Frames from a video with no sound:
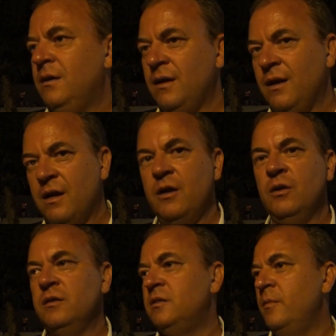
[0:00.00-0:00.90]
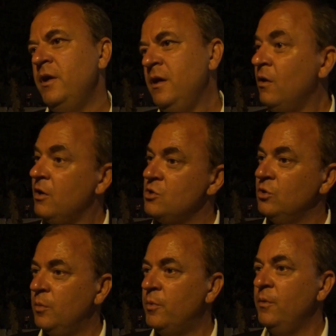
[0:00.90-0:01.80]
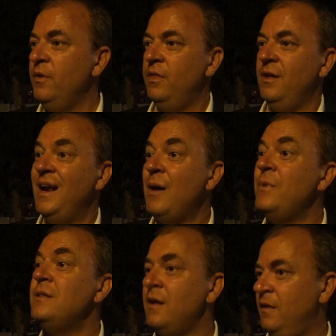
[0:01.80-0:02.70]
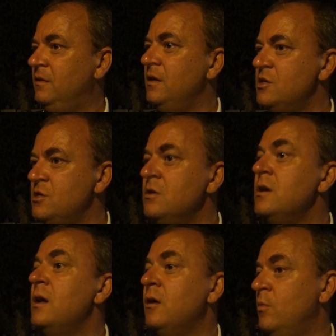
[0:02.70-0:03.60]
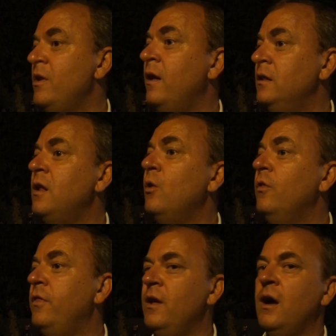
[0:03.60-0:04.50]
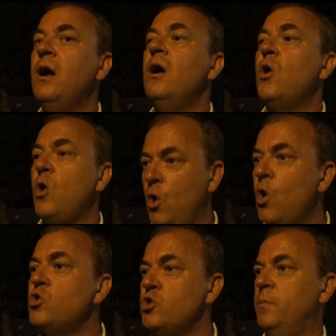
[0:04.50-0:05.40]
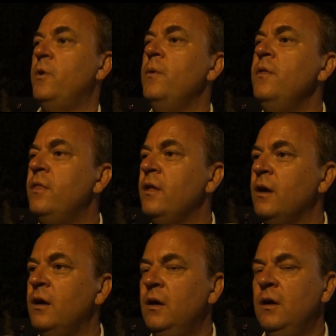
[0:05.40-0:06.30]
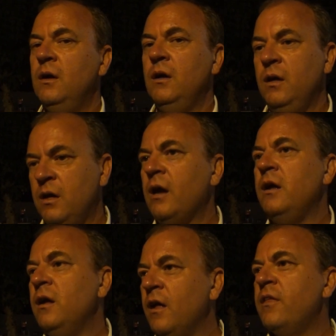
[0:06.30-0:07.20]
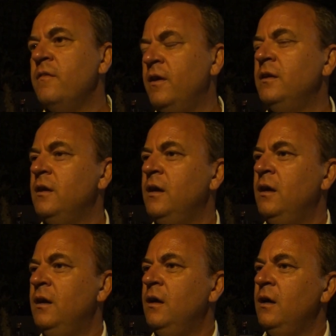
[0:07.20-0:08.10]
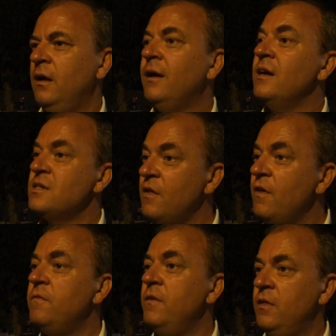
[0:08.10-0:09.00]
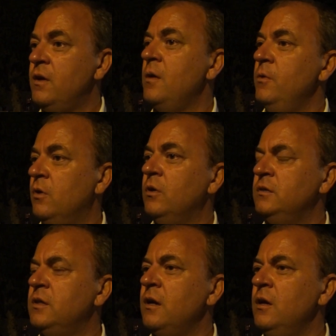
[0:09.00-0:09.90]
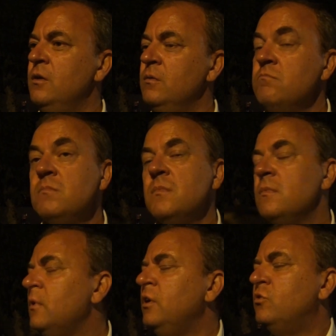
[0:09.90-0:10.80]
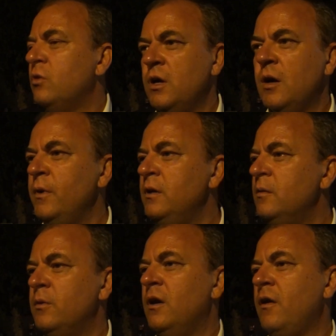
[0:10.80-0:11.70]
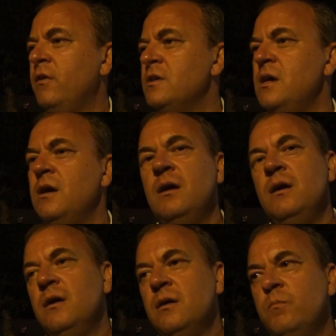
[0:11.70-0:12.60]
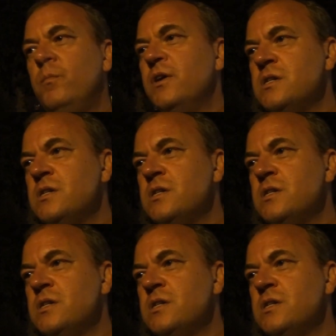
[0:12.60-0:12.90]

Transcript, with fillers: que la región extremeña, aunque son dos provincias, es la mitad de extensión que la comunidad de Andalucía, con ocho provincias y que aquí hace falta eh, que ese déficit que ha habido con esta región, históricamente, por la razón que sea, pues